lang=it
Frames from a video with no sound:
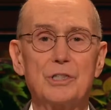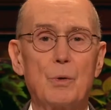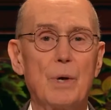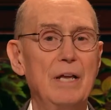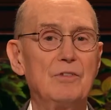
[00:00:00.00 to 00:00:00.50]

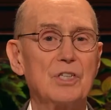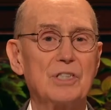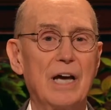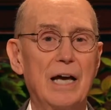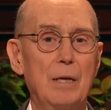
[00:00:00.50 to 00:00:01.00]
che siate
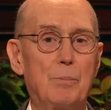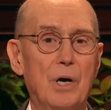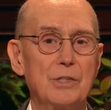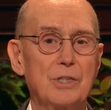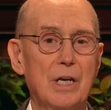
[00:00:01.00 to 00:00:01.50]
la
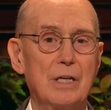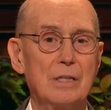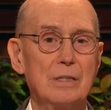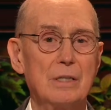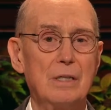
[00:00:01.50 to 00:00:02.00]
presidentessa
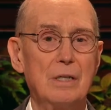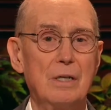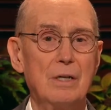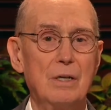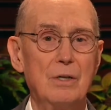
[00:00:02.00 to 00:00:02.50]
della
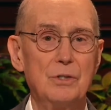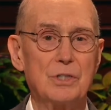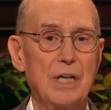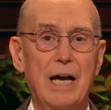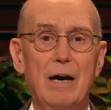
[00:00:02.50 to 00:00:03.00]
società di
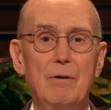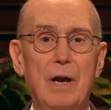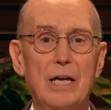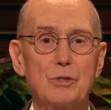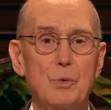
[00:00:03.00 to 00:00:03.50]
soccorso
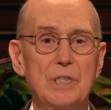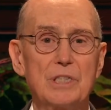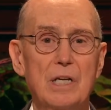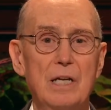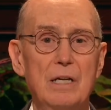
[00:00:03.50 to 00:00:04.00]
in
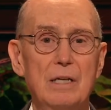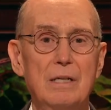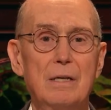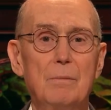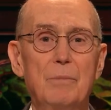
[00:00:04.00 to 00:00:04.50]
una
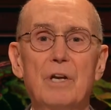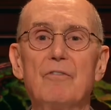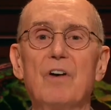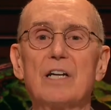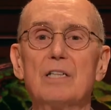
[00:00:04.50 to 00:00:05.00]
città appena
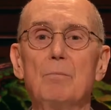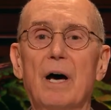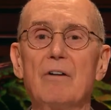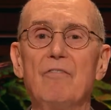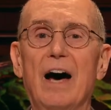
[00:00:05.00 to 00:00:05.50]

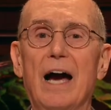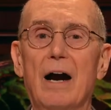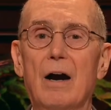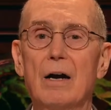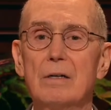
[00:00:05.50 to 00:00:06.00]
devastata da un
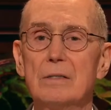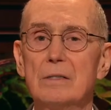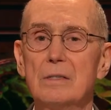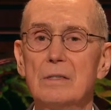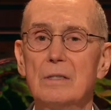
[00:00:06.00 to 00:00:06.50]

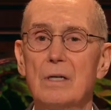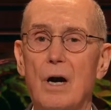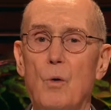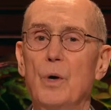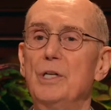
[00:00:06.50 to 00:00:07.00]
incendio
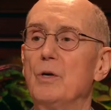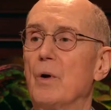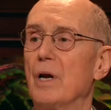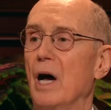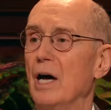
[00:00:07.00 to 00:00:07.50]

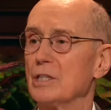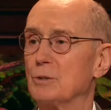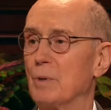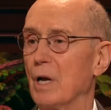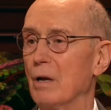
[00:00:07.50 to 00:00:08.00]
o che
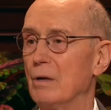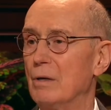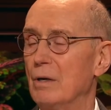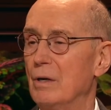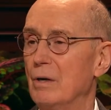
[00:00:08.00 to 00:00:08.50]
siate
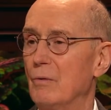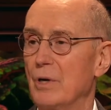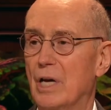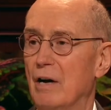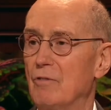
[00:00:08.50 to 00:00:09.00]

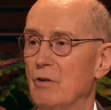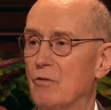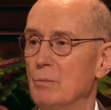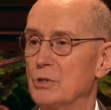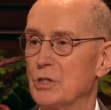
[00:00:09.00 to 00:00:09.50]
convalescenti in
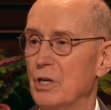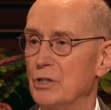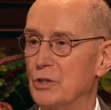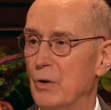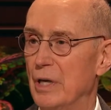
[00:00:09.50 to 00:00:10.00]

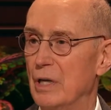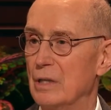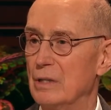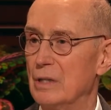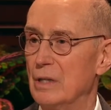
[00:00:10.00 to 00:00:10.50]
ospedale
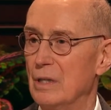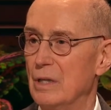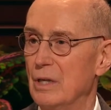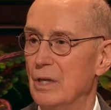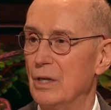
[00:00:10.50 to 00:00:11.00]
dopo un
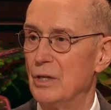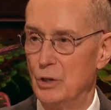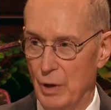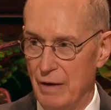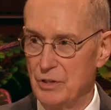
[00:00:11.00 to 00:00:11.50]
intervento
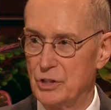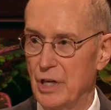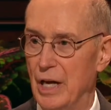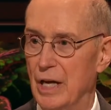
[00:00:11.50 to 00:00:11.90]
chirurgico,